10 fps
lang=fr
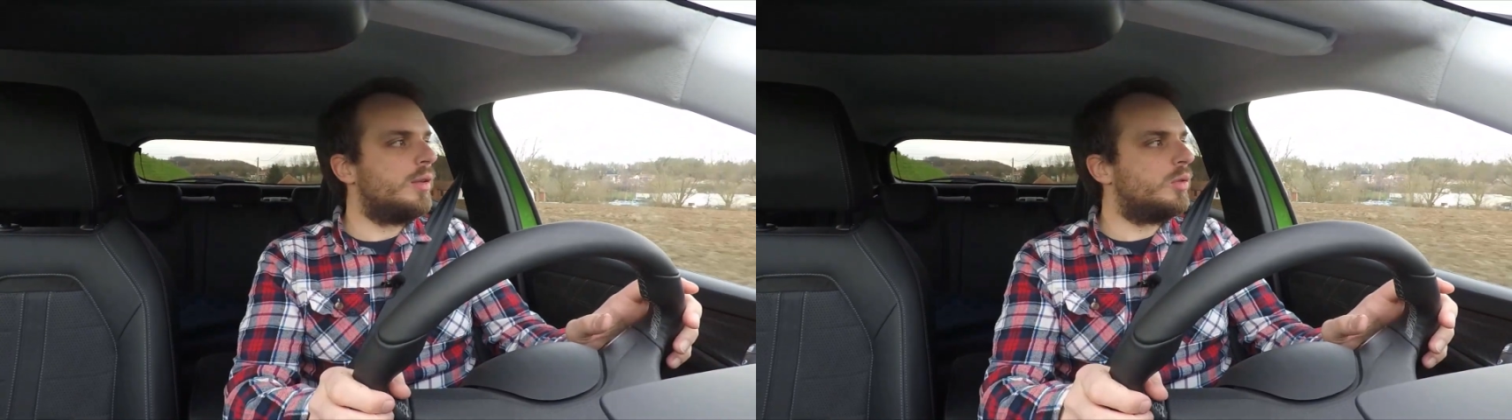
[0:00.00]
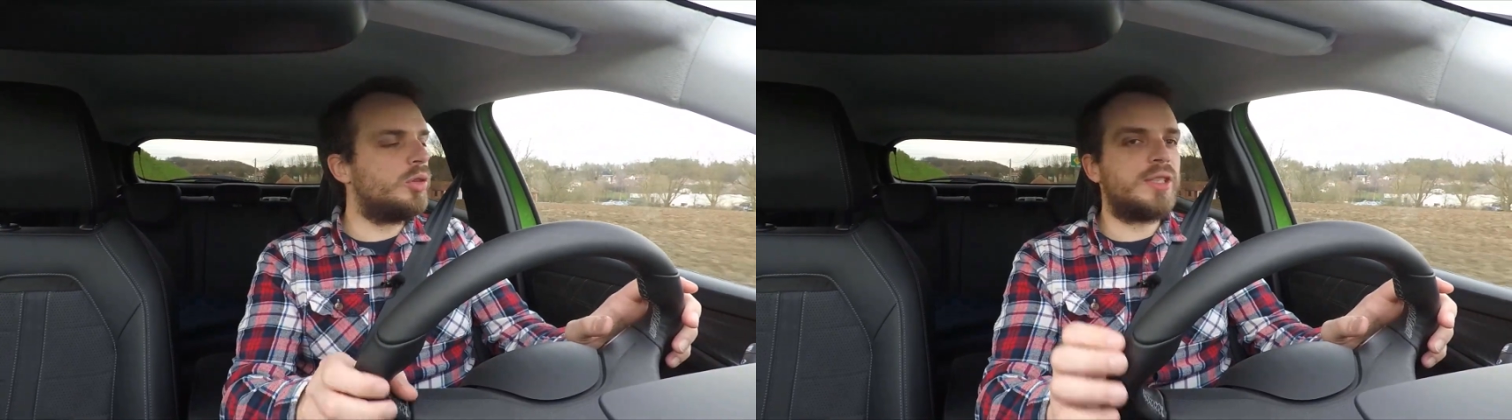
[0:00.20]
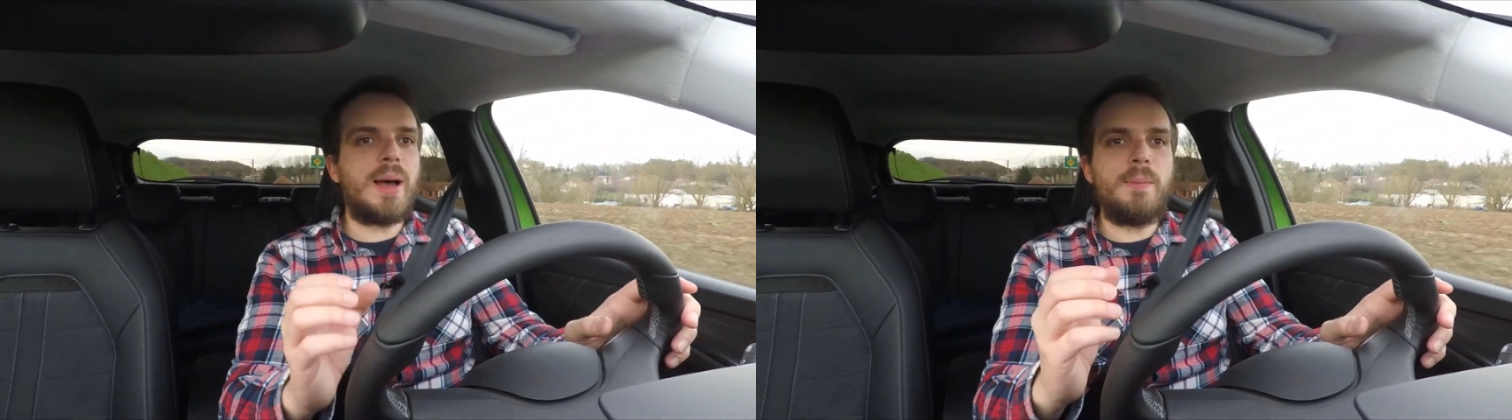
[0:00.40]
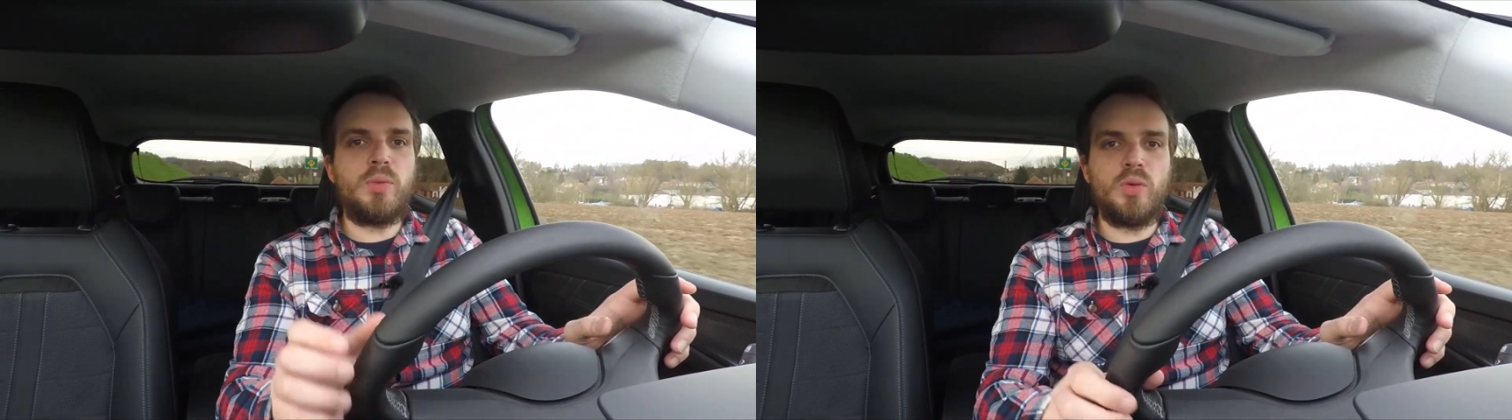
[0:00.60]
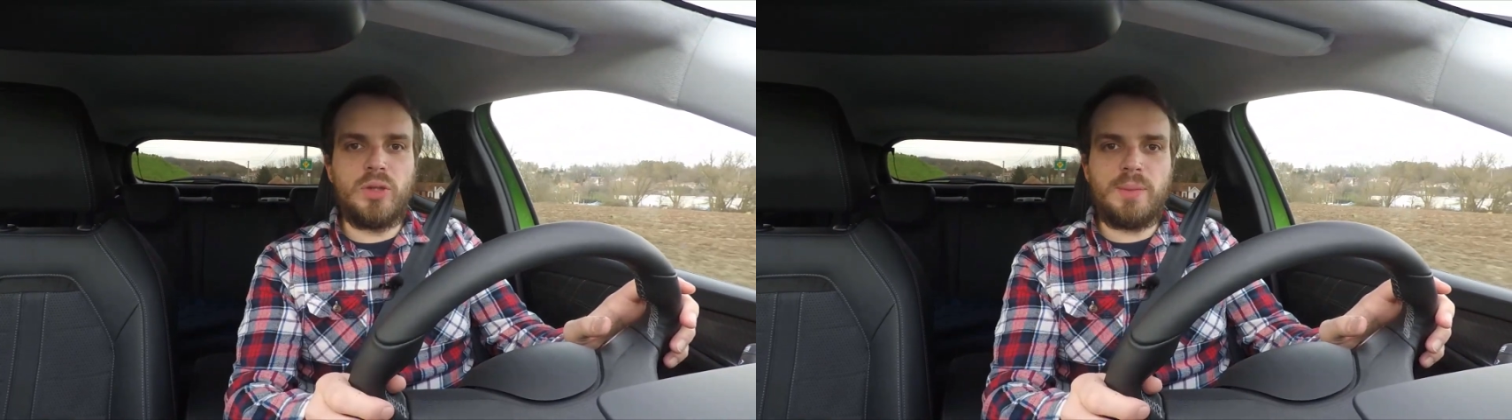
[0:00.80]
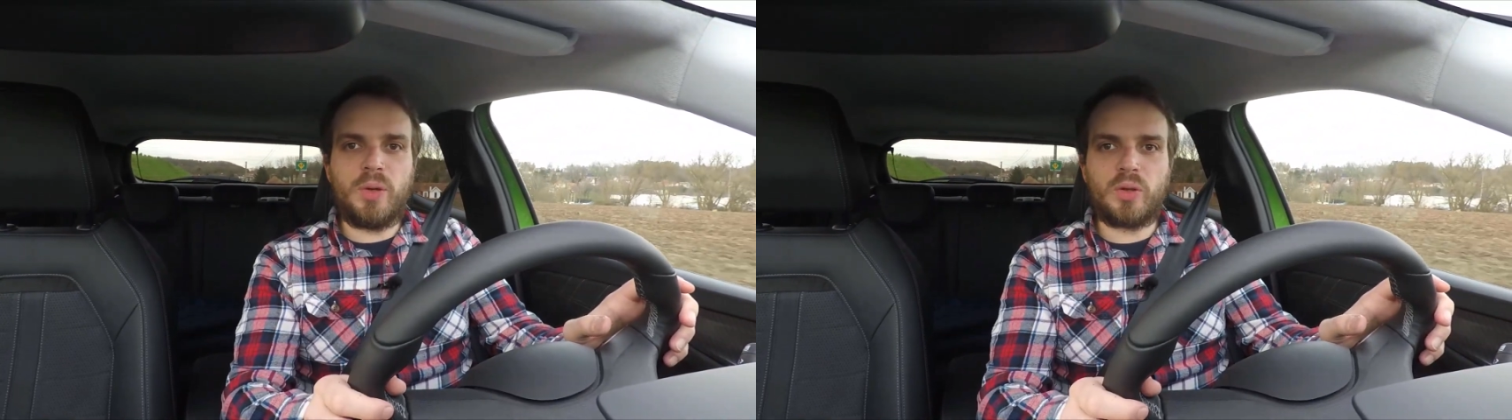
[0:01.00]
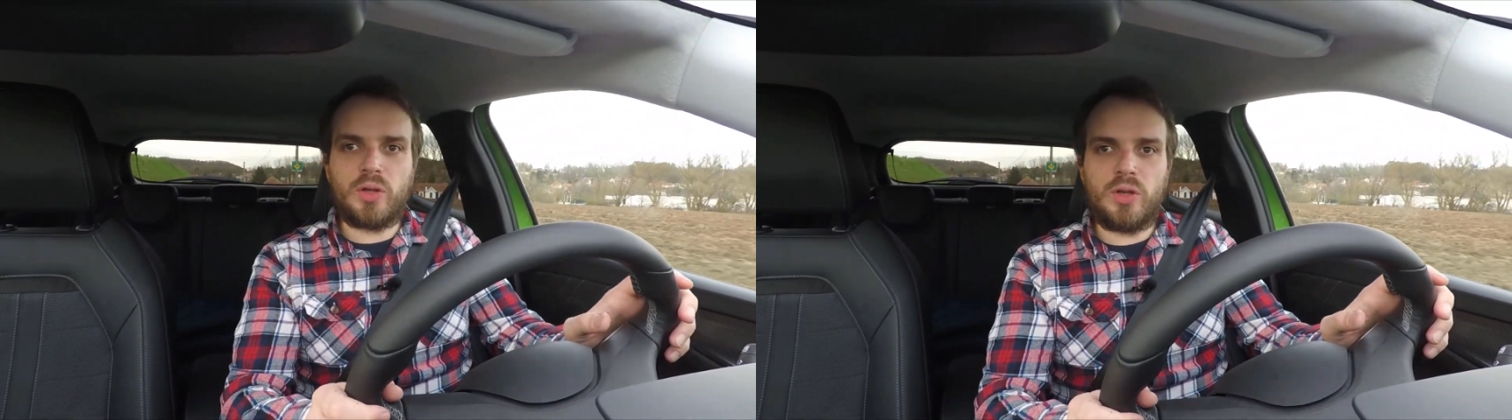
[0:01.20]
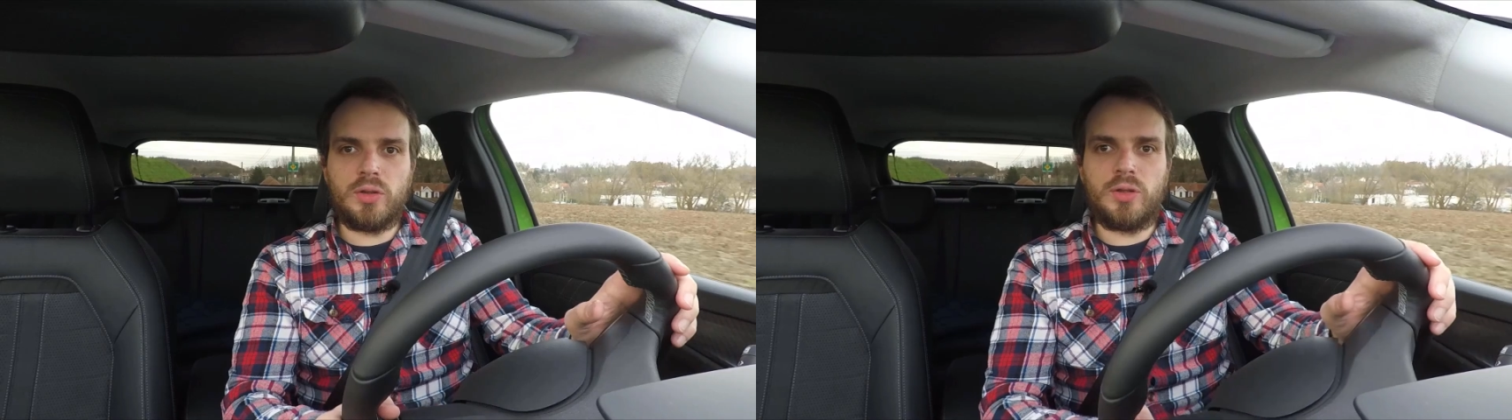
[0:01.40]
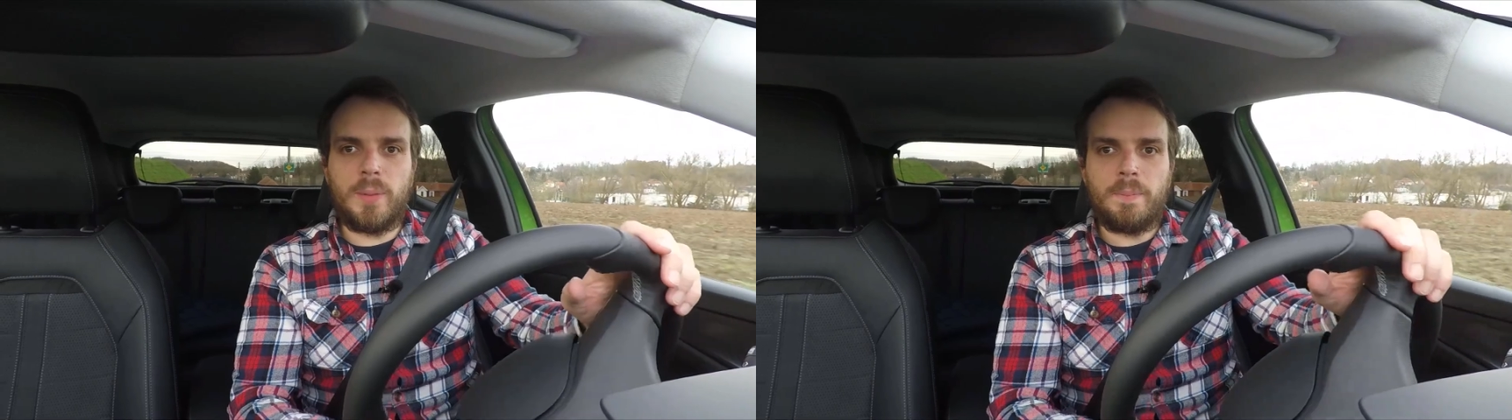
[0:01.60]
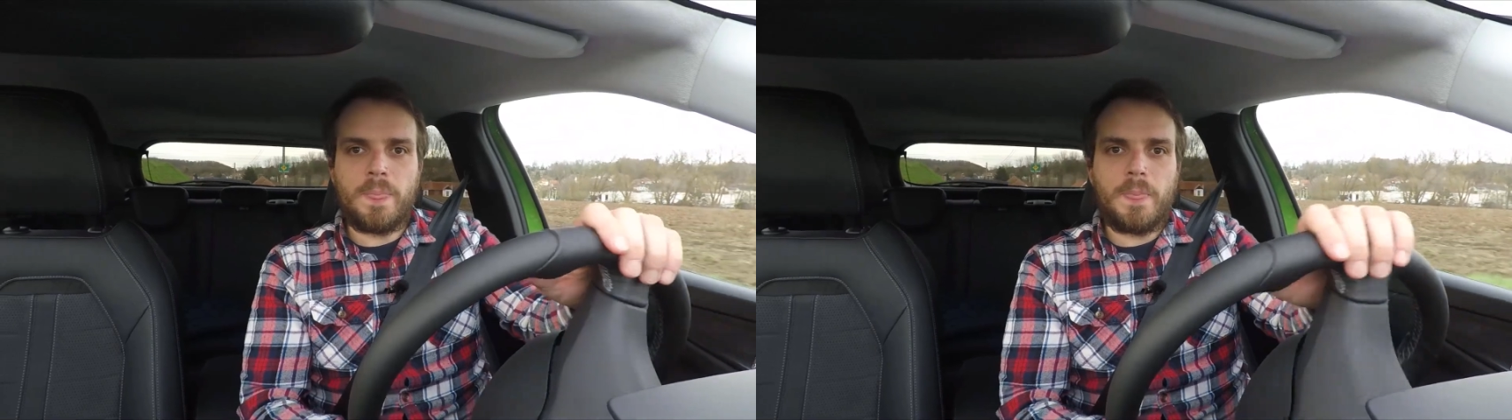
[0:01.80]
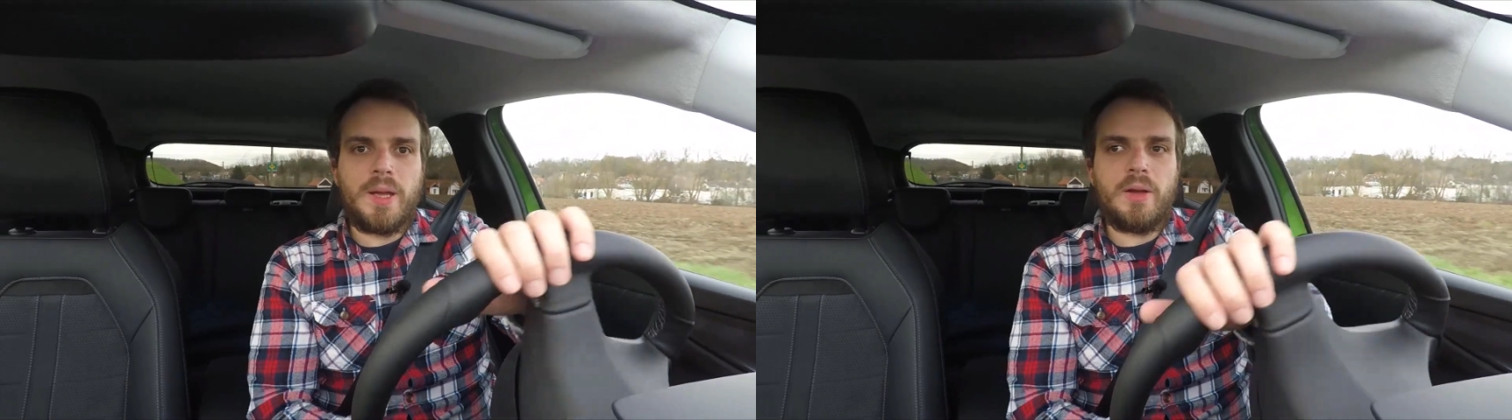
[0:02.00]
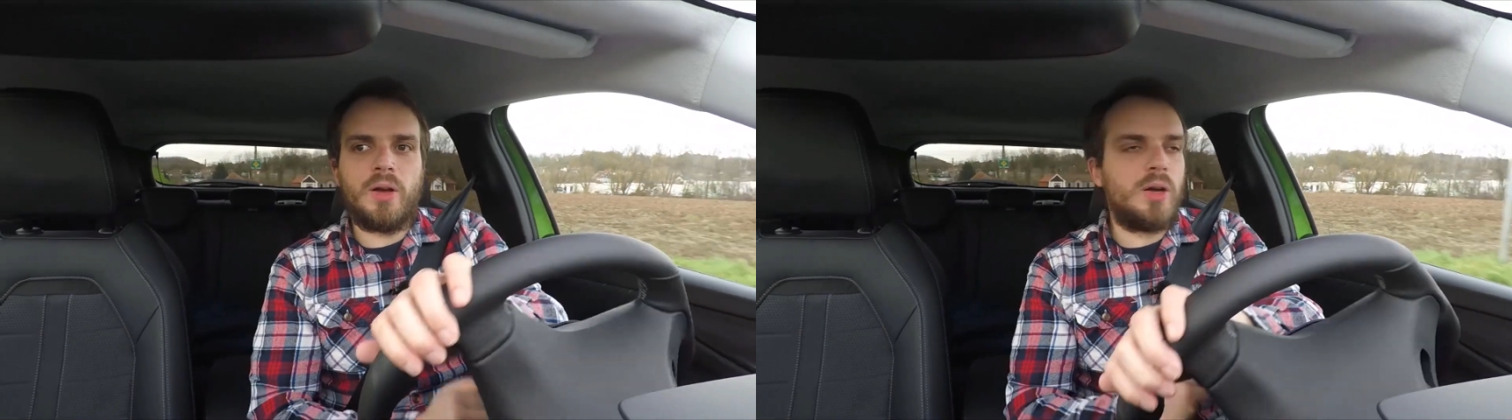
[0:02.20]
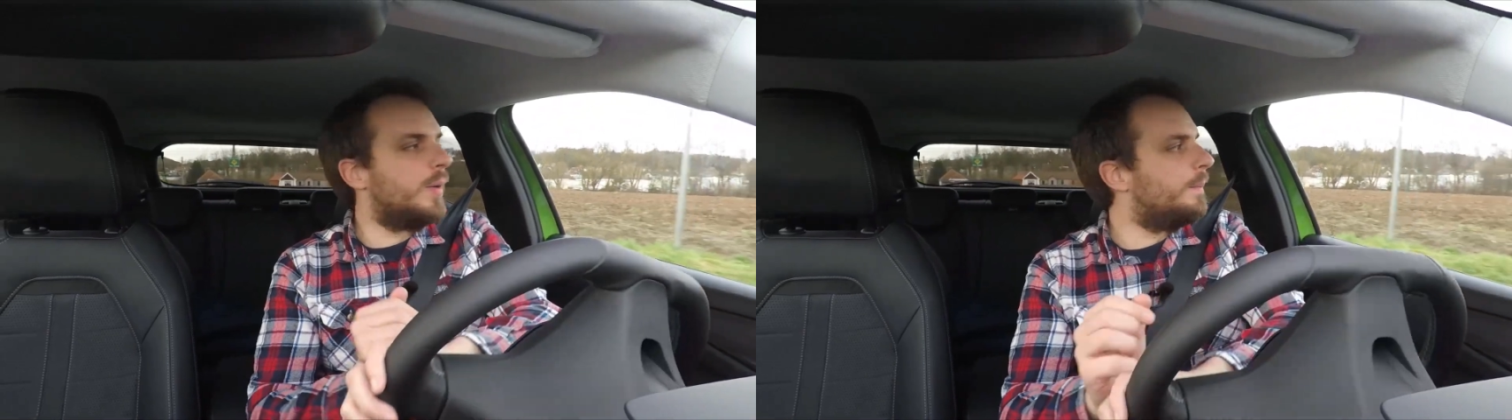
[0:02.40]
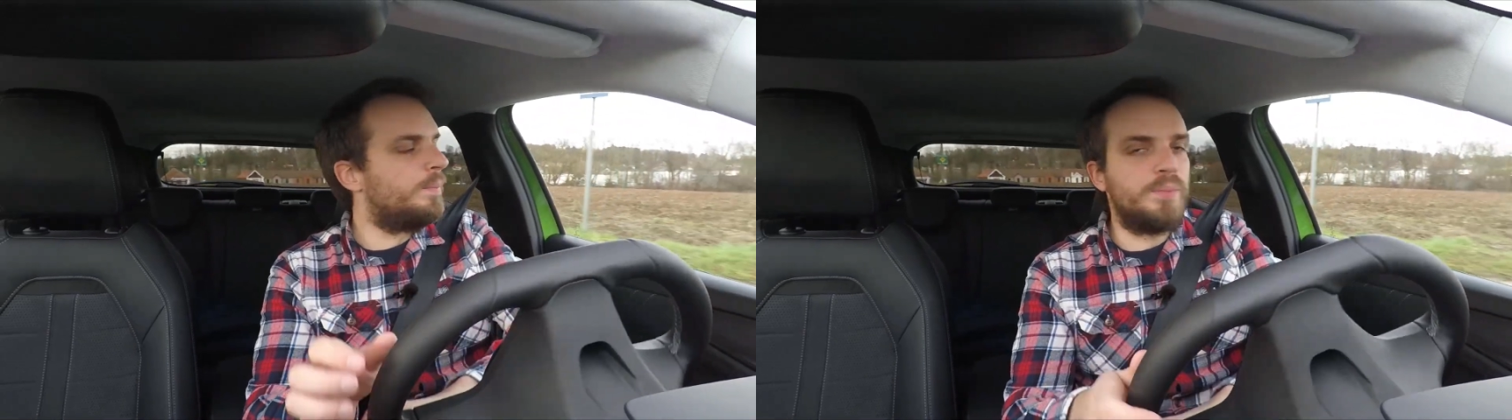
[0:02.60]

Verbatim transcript: ne sera plus dépendante euh,